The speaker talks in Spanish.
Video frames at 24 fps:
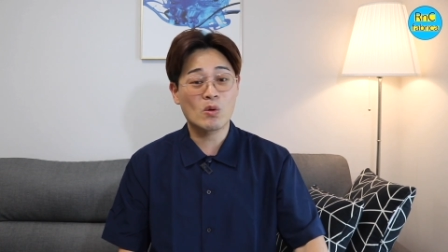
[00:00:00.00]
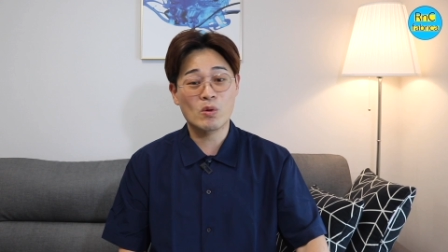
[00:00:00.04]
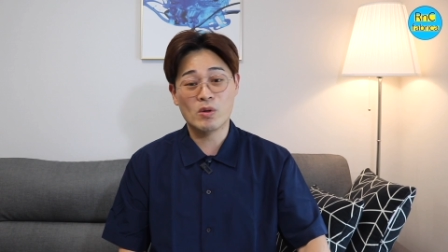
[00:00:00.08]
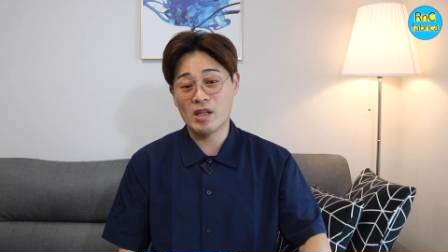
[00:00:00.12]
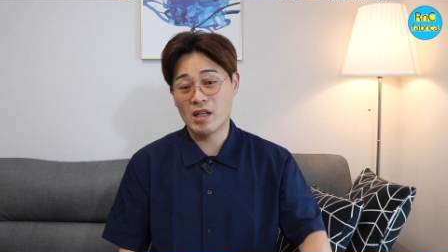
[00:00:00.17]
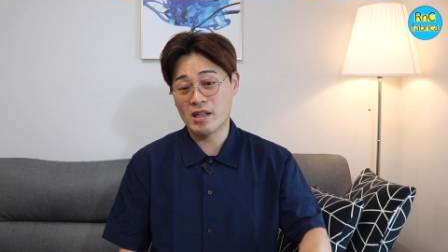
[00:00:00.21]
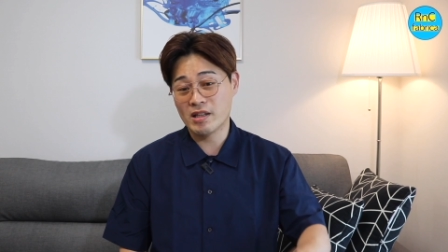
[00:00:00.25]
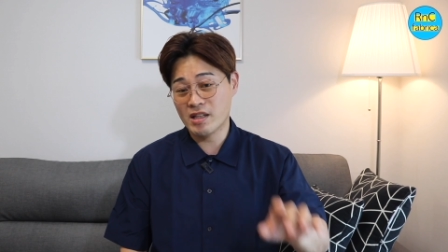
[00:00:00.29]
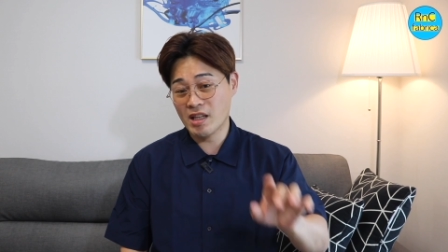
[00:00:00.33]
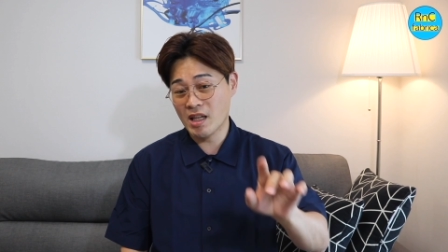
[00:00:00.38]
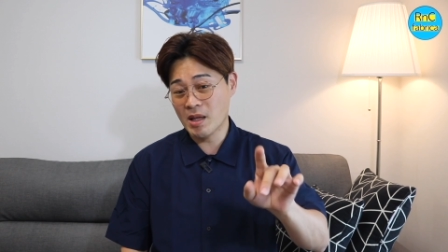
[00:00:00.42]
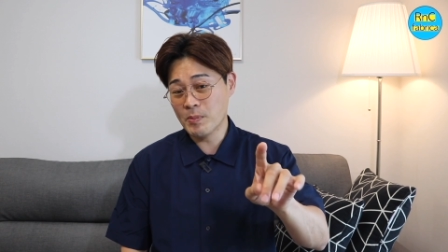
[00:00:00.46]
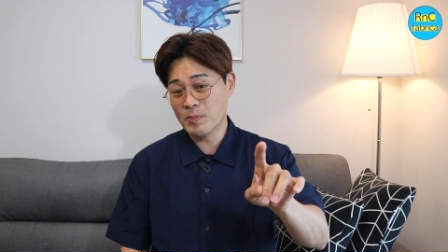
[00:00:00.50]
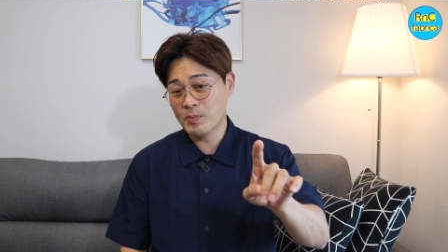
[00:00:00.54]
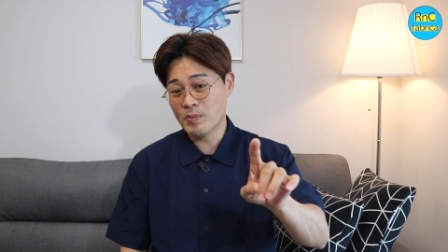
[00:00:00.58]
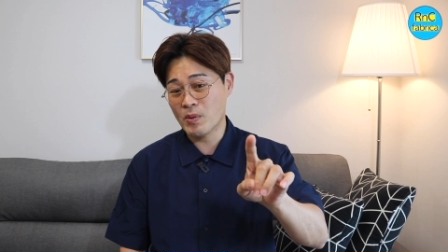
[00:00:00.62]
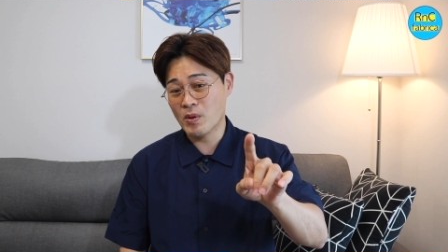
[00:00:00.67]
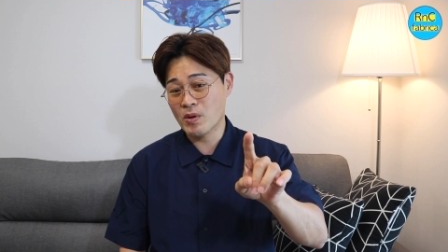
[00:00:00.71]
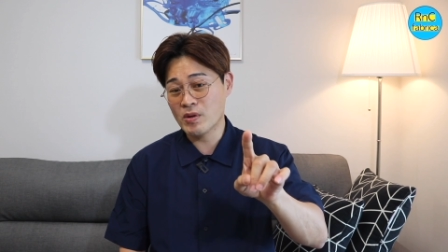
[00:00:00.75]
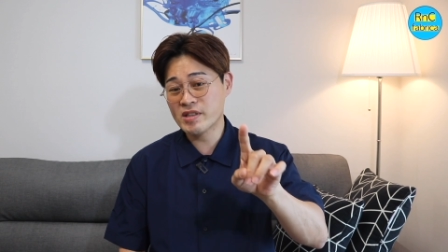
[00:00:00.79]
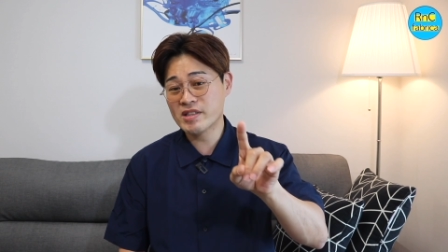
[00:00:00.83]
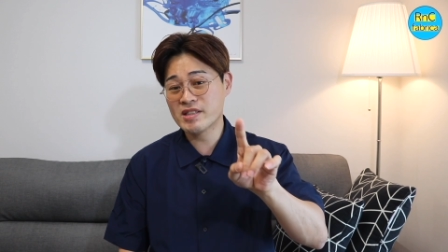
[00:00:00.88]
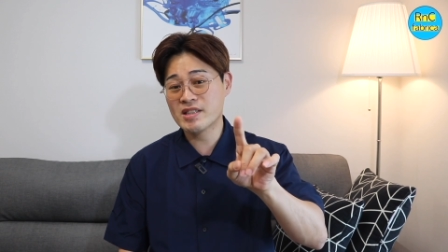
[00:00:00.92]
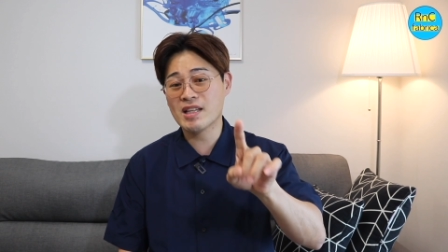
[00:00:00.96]
Con el
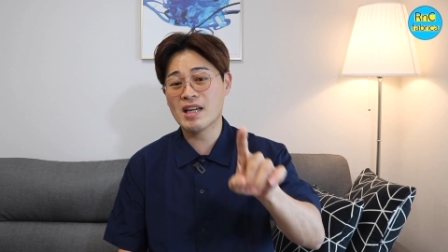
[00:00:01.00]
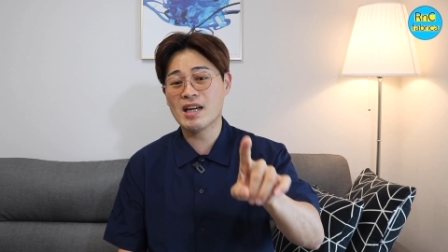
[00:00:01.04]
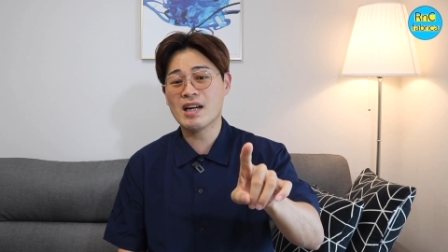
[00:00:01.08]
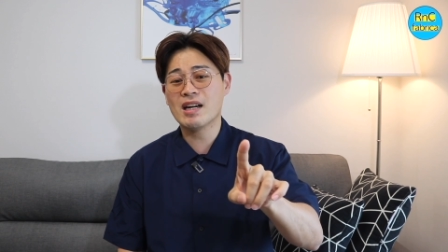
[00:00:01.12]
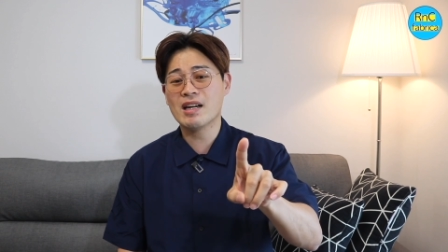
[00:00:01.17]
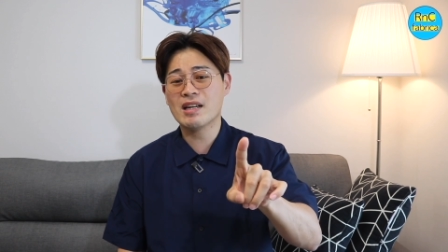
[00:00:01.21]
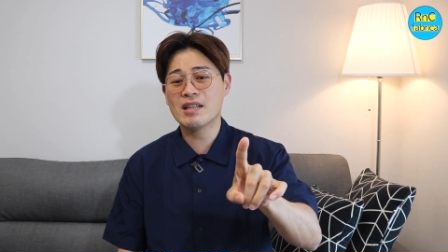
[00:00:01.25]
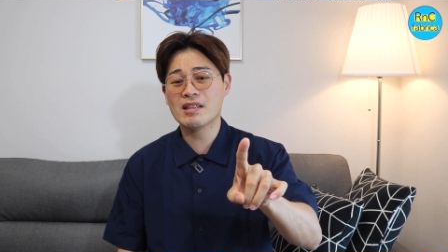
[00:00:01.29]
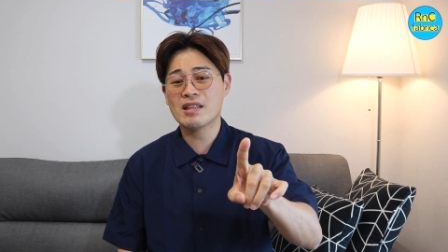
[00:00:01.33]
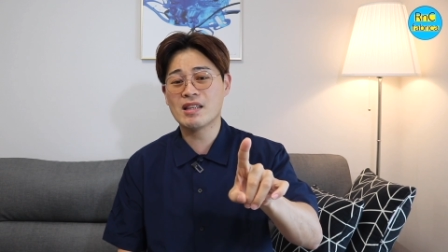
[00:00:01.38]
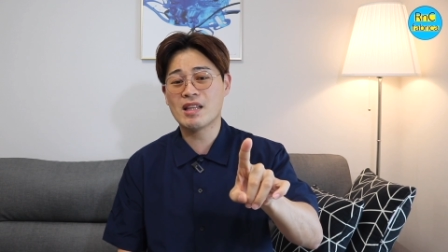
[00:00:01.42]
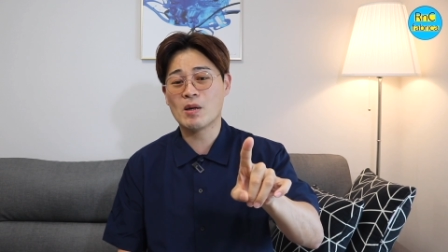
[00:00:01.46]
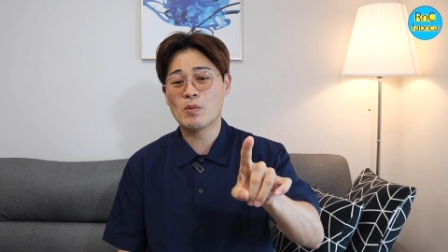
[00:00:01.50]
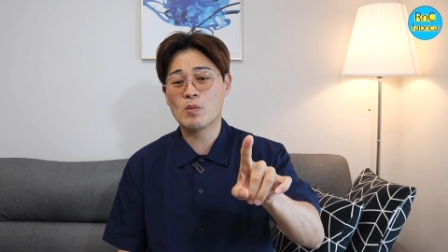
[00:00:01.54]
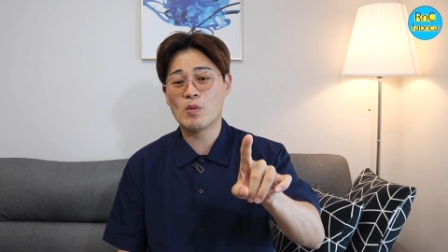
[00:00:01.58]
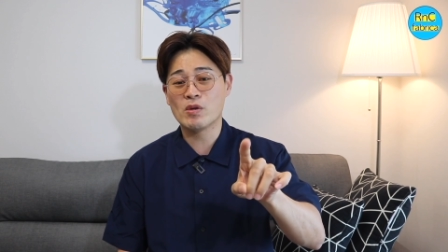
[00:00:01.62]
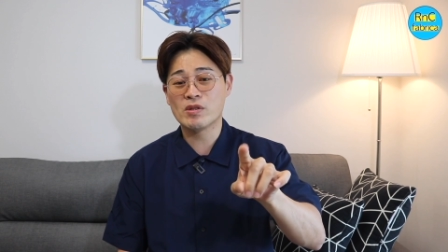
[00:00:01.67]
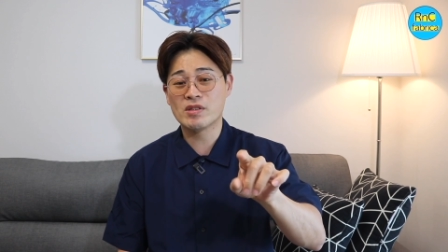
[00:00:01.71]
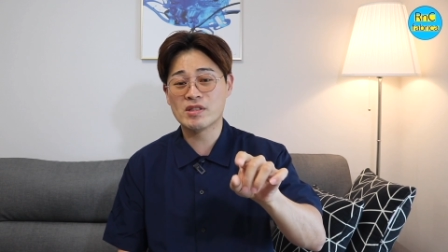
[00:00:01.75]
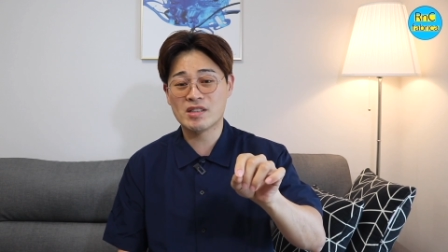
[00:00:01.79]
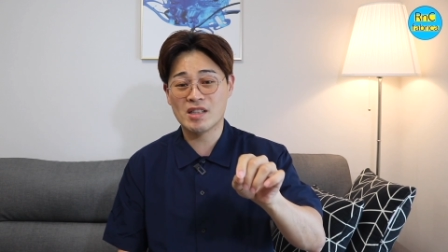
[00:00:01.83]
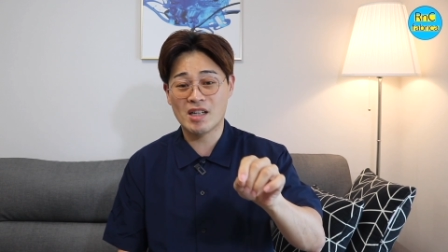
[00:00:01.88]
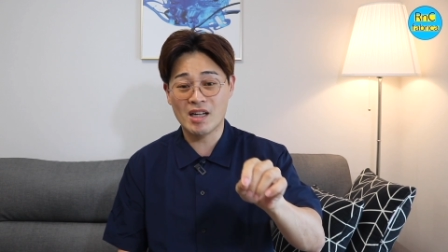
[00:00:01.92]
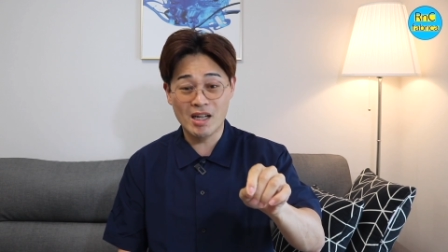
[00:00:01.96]
tiempo se ha
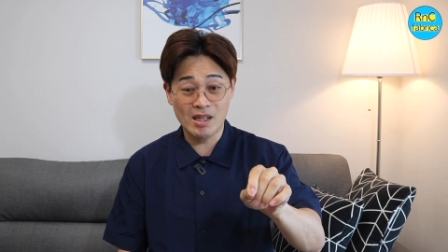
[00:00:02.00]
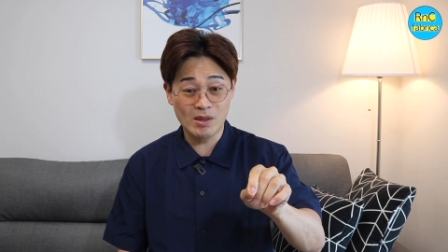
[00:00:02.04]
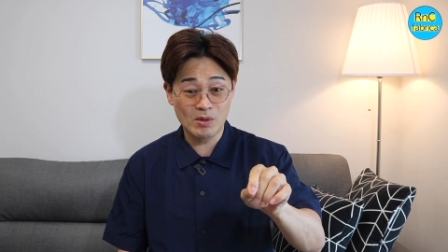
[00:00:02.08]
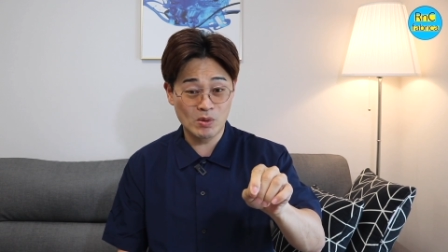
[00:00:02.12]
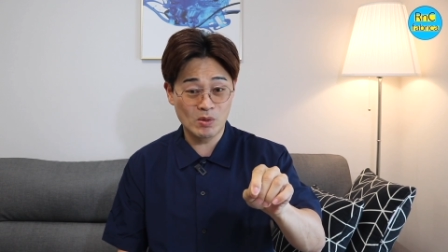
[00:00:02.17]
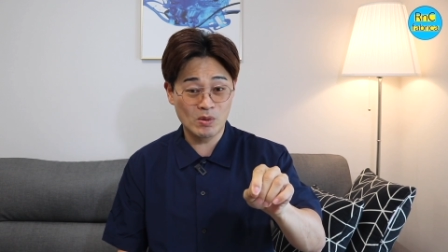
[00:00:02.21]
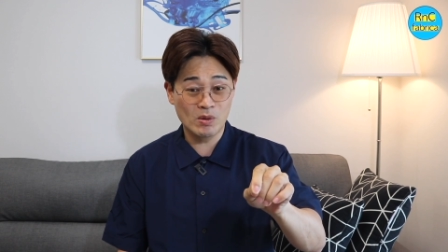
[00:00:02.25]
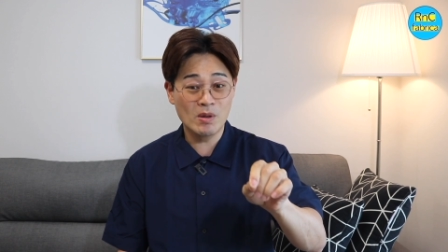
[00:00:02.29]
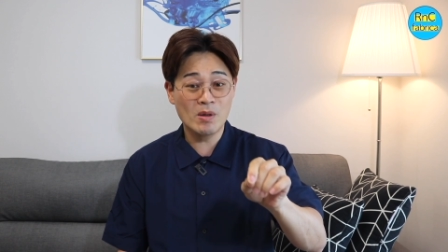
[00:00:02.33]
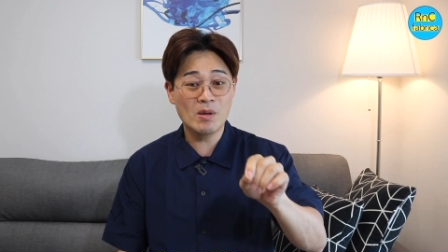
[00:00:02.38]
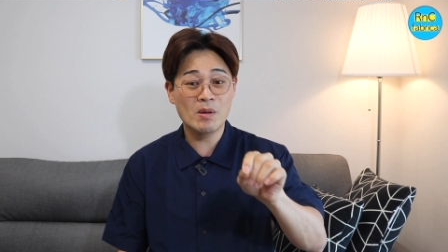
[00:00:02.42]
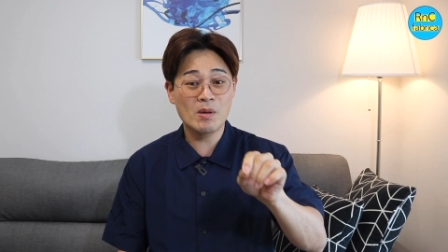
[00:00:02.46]
demostrado